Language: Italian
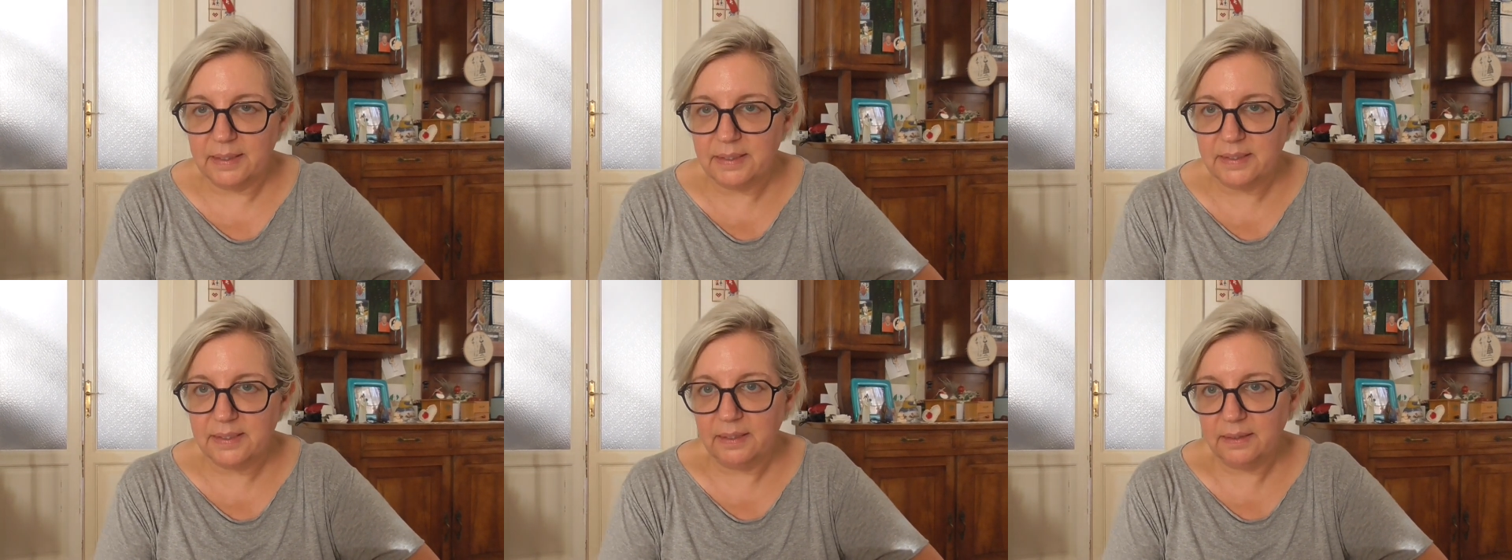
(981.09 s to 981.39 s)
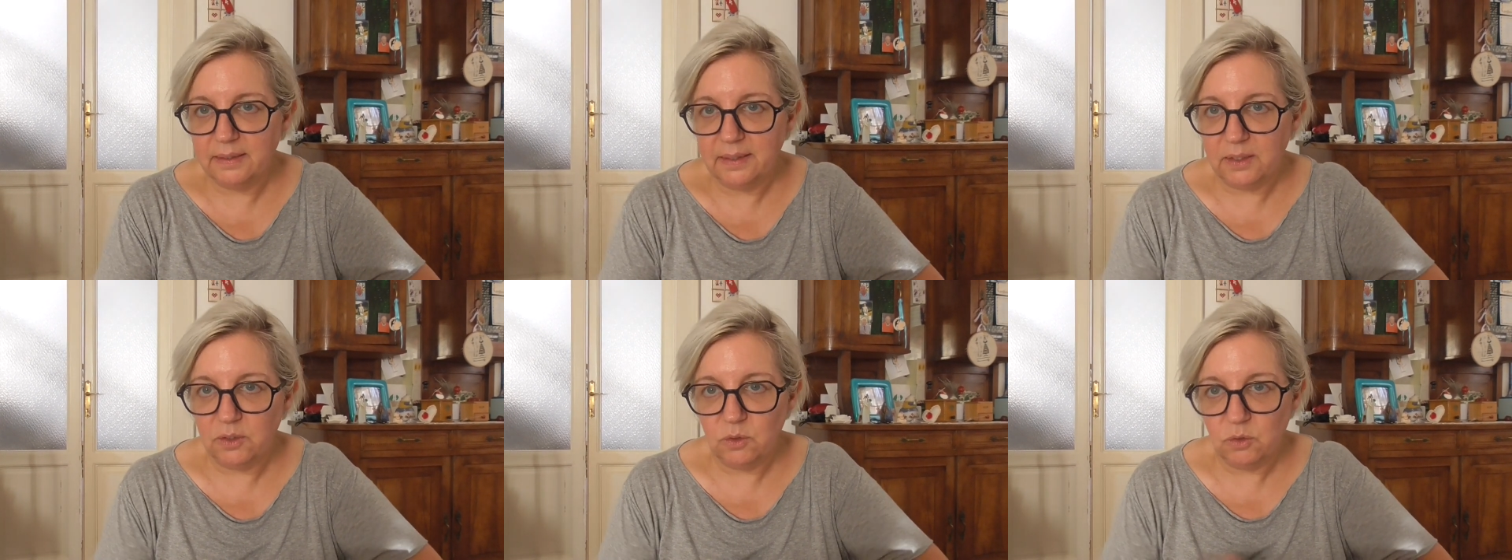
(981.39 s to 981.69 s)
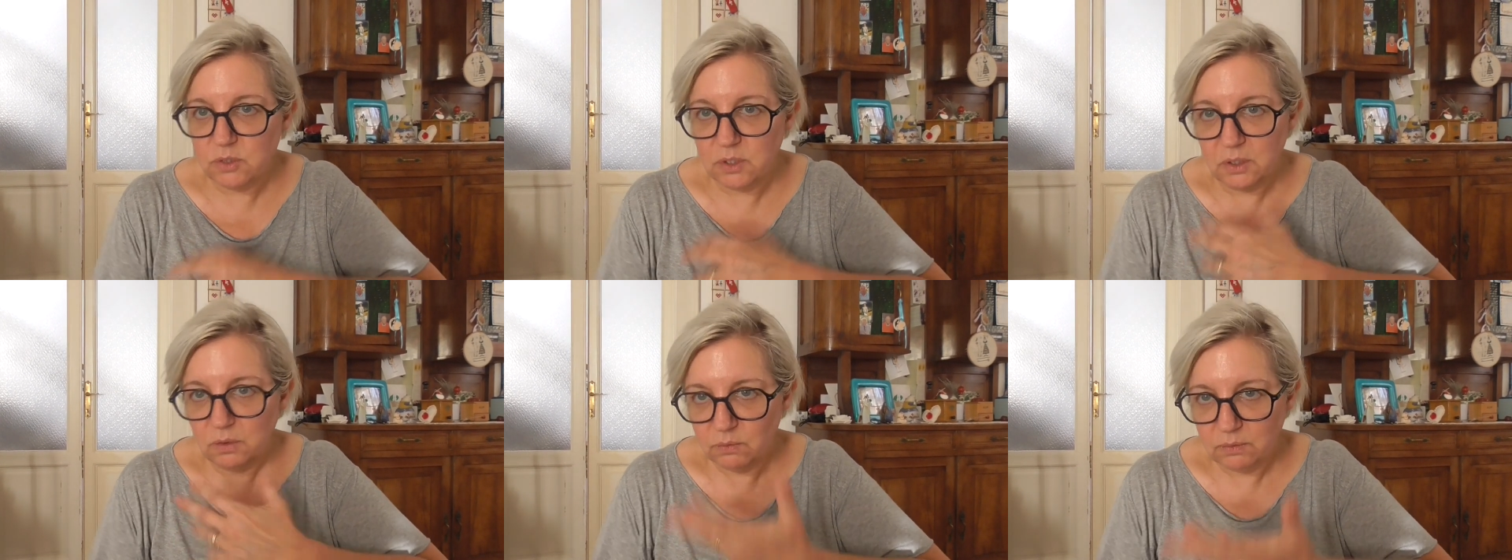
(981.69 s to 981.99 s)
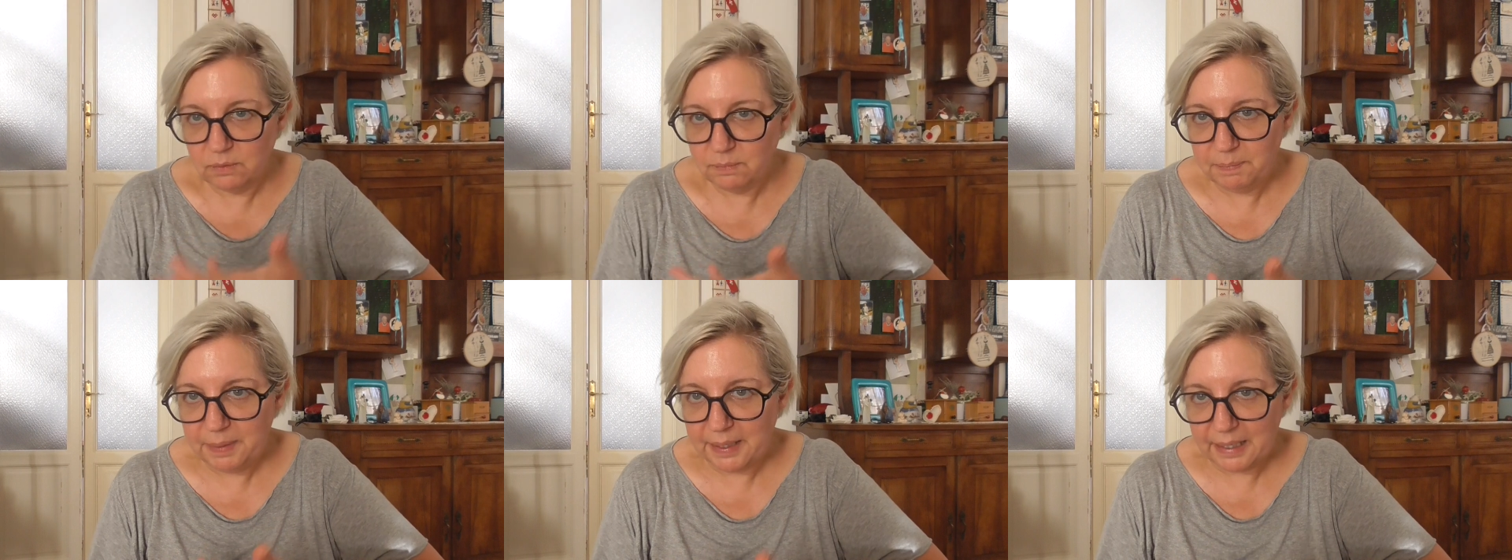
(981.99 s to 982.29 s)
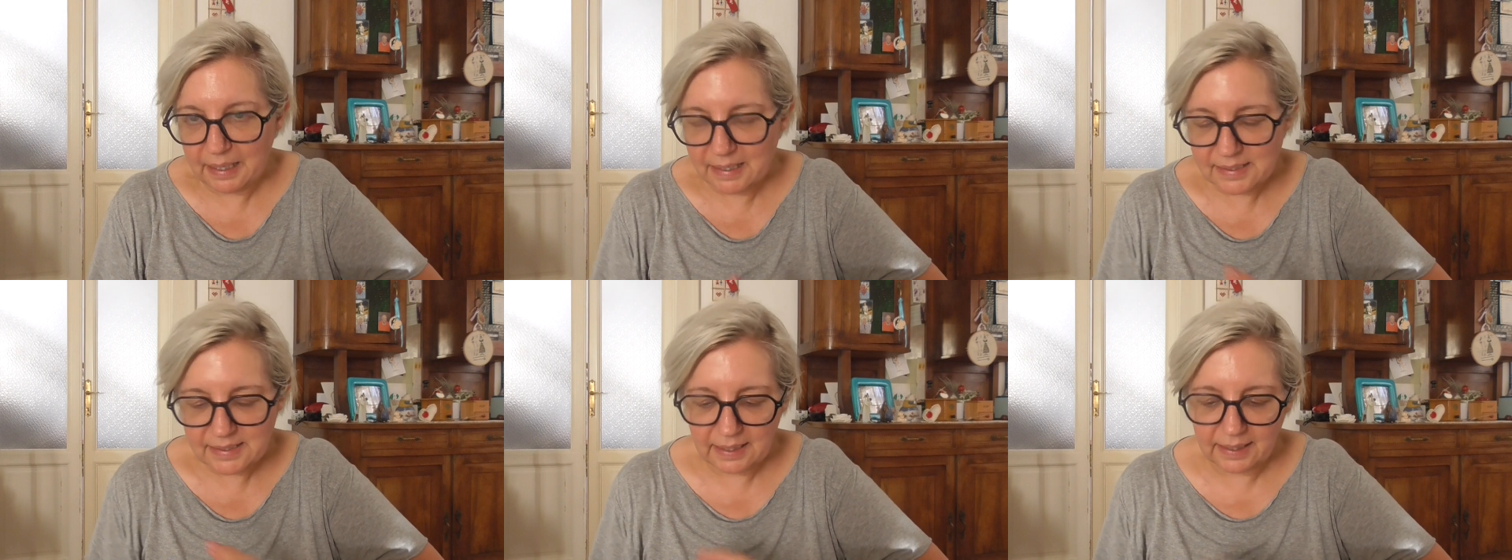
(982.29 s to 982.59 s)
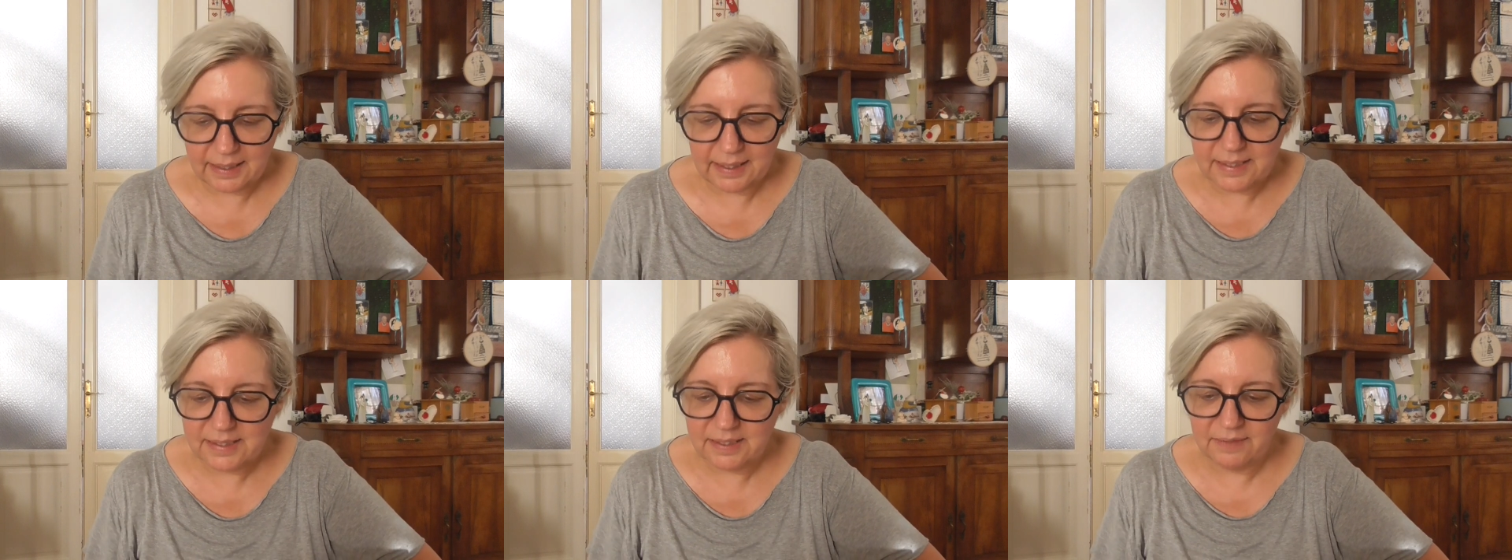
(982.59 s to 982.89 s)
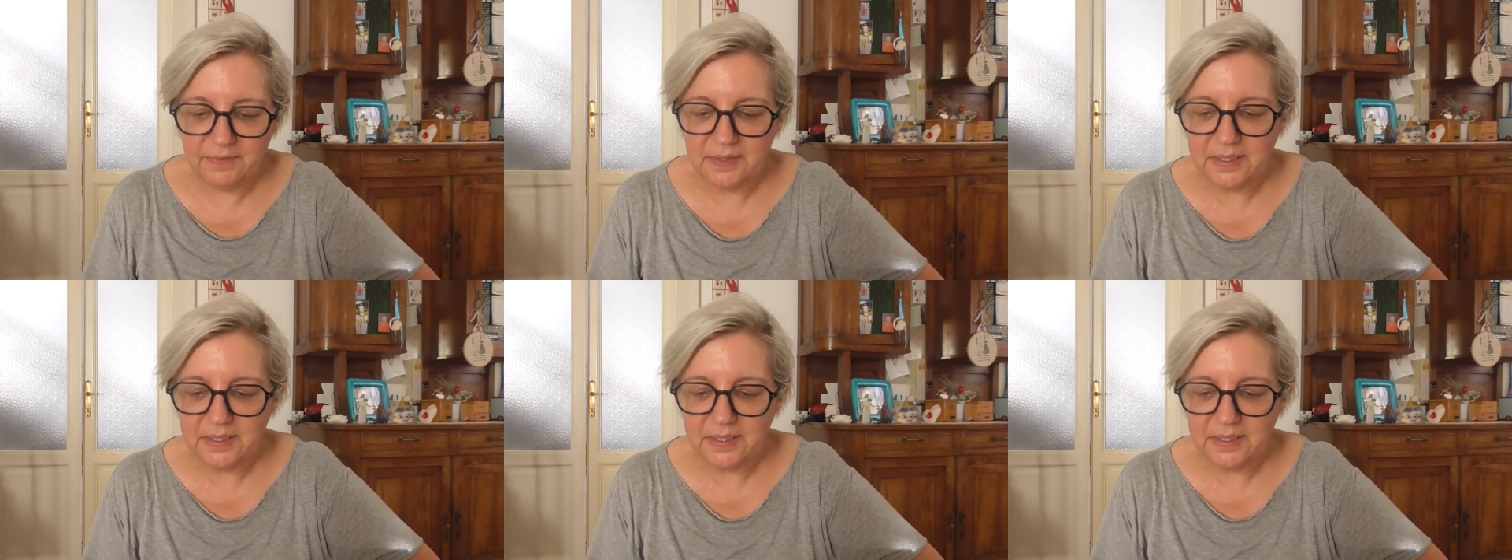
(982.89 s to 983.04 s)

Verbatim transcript: risentito se non per la stanchezza